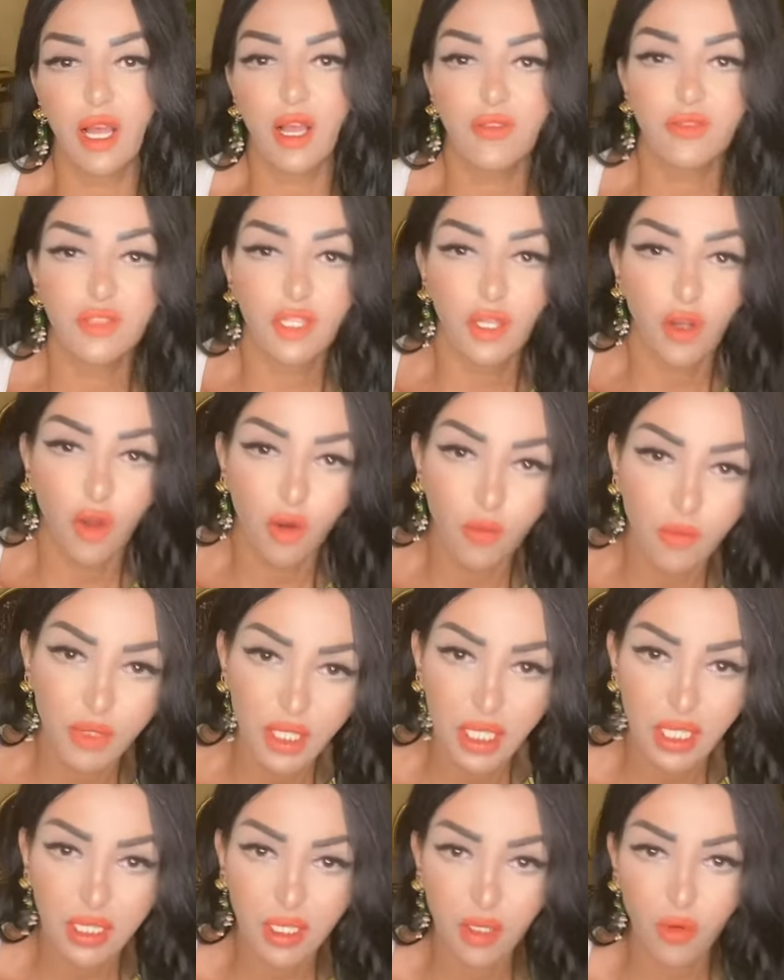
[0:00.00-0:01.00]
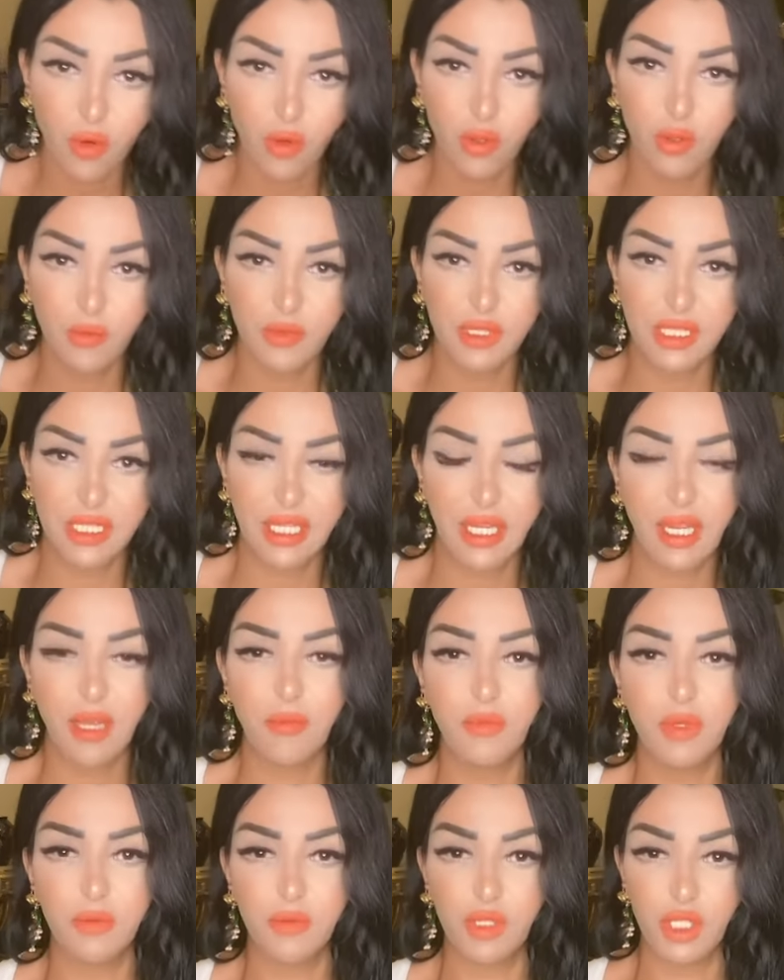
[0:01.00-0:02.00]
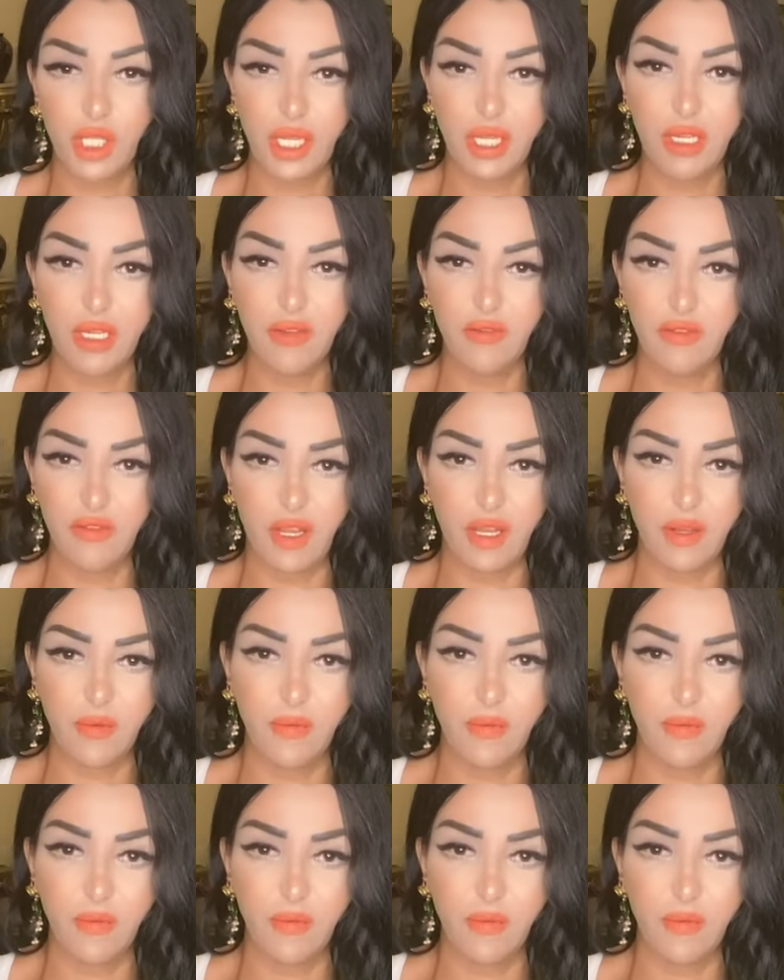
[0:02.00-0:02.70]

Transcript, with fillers: هفضل عمري كده كله مستخبي مش هينفع